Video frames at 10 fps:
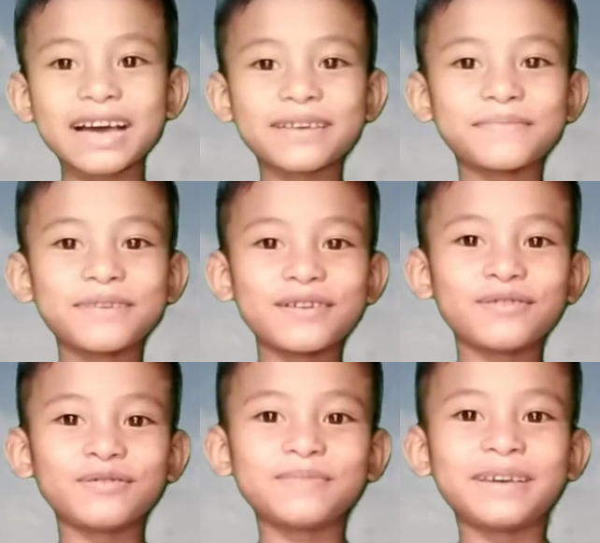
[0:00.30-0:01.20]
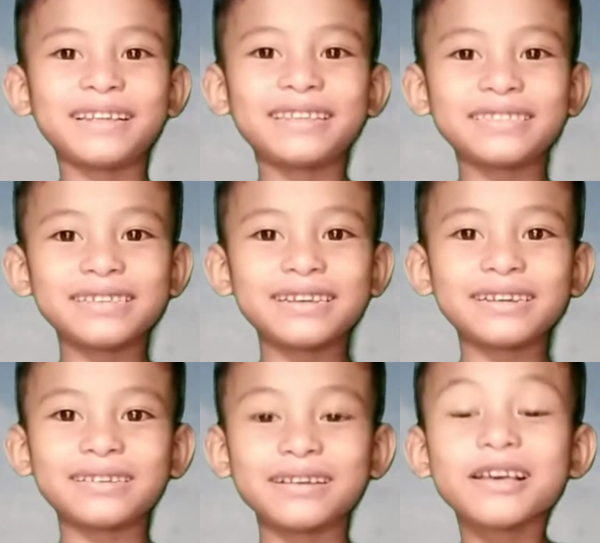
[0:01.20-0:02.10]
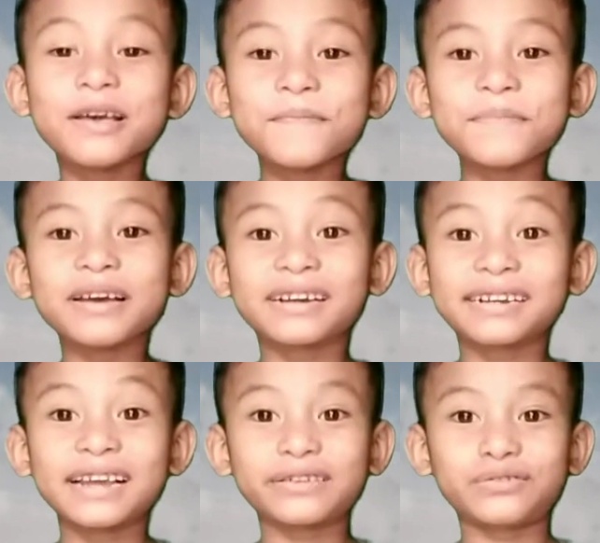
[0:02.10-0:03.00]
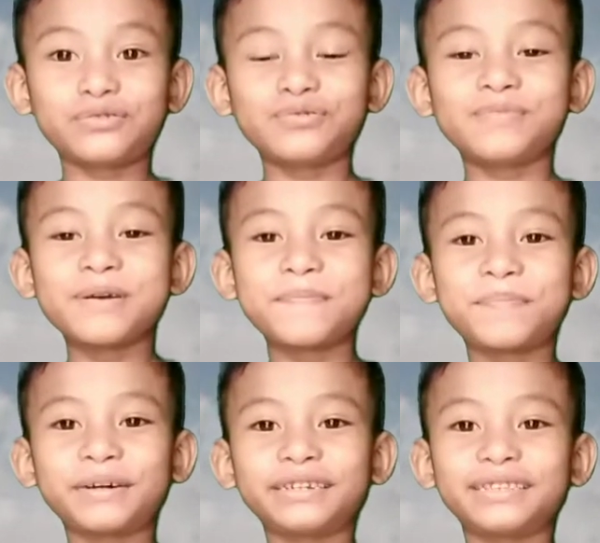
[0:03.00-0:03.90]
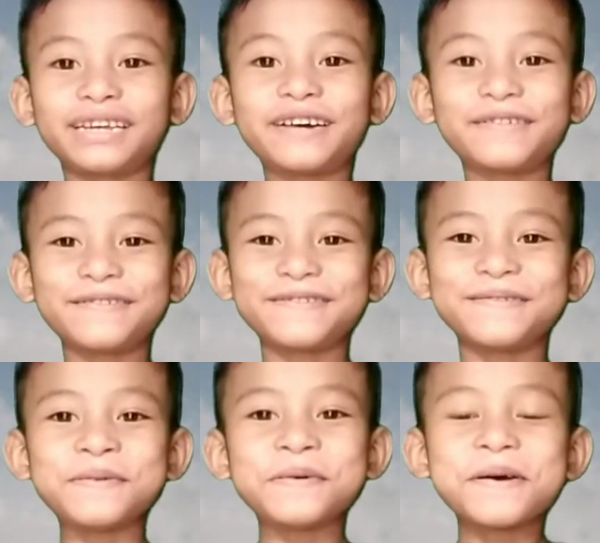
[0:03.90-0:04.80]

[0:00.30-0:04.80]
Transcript: हाय मैं हूँ बेनेडिक मैं क्लास टू में पढ़ता हूँ